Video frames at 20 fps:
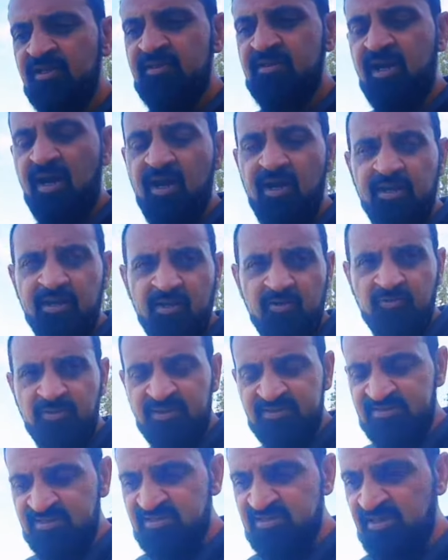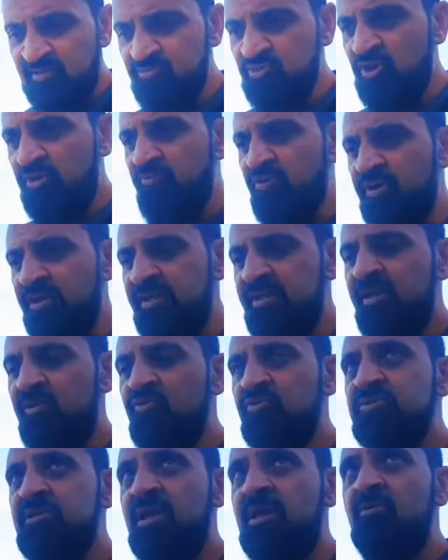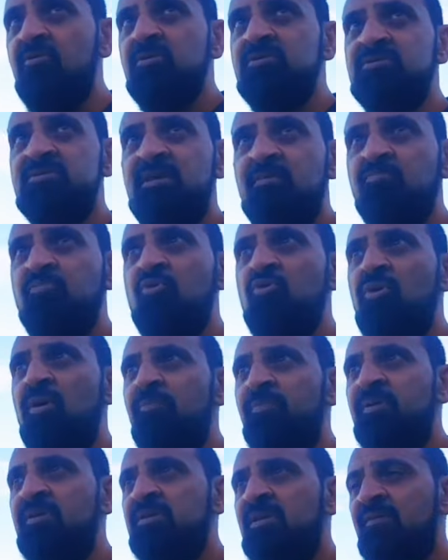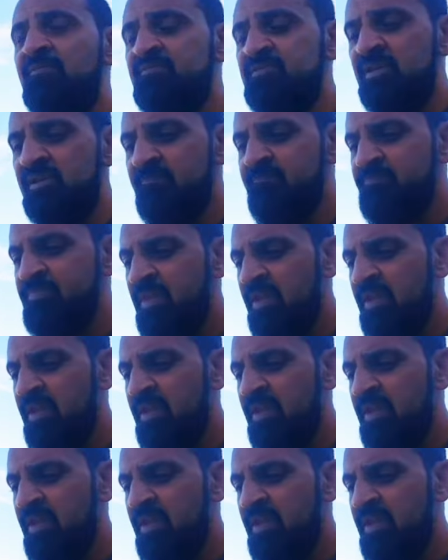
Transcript: सारा उनका सिस्टम जो है वो क्लियर हो जाएगा और सबको अपनी तरफ से